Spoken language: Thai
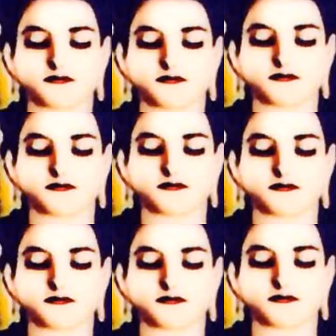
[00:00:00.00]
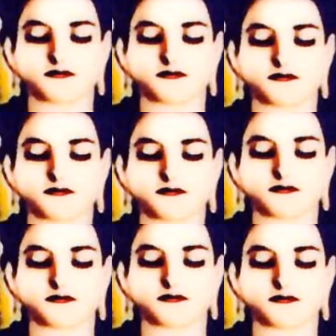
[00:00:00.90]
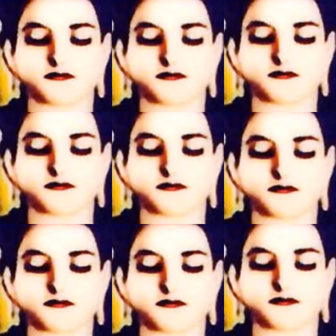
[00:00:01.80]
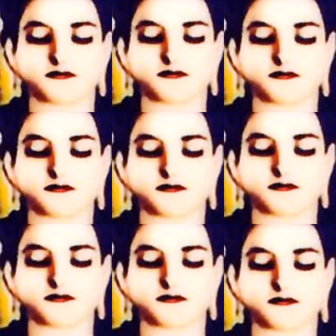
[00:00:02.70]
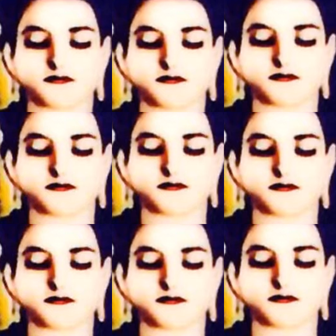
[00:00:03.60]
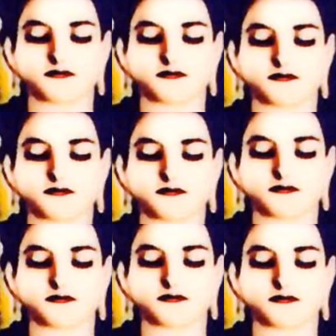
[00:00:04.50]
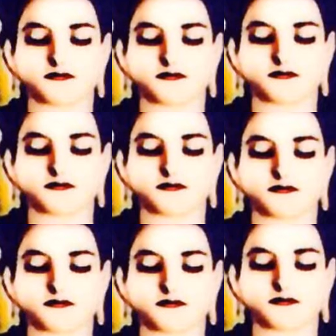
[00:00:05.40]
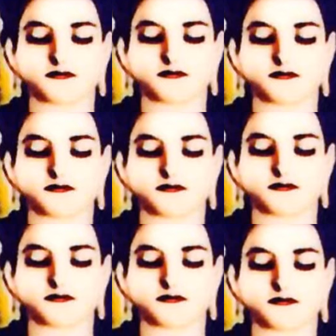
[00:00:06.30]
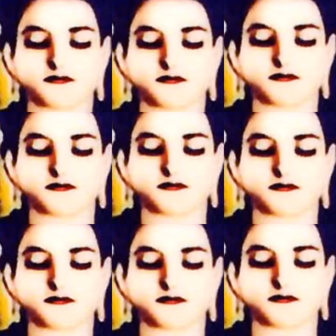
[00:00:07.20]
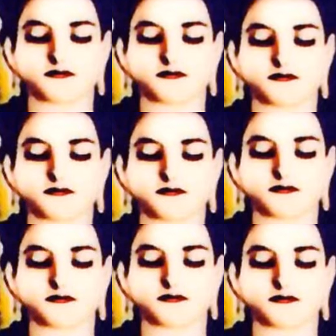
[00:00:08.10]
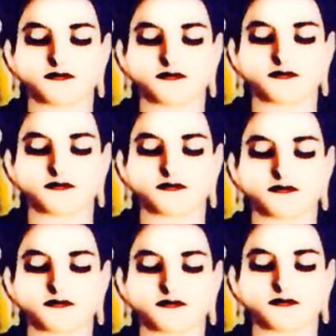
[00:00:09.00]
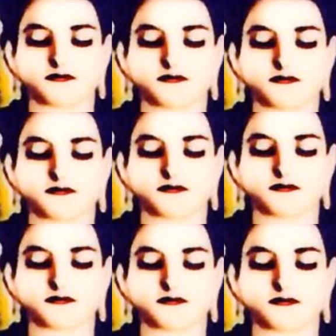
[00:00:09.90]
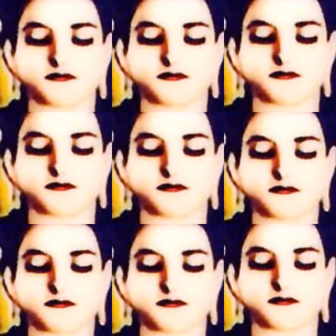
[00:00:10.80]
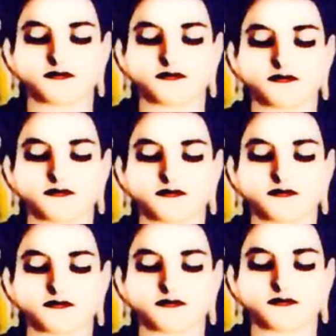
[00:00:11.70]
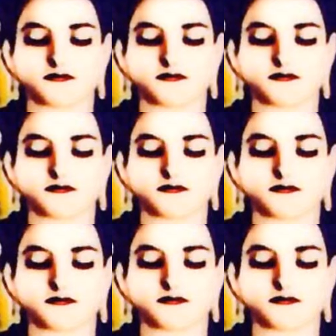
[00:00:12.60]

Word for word: คำพีอุปนิสัตศาสดามหาวีระล้วนส่งเสริมและสอนเรื่องอหิงสาทั้งสิ้น และปรัชญาสมัยใหม่ในศตวรรษที่ยี่สิบแห่งคริสตกาลเช่นมหาธรรมคานทีก็ย้ำเรื่องอหิงสาเหมือนกัน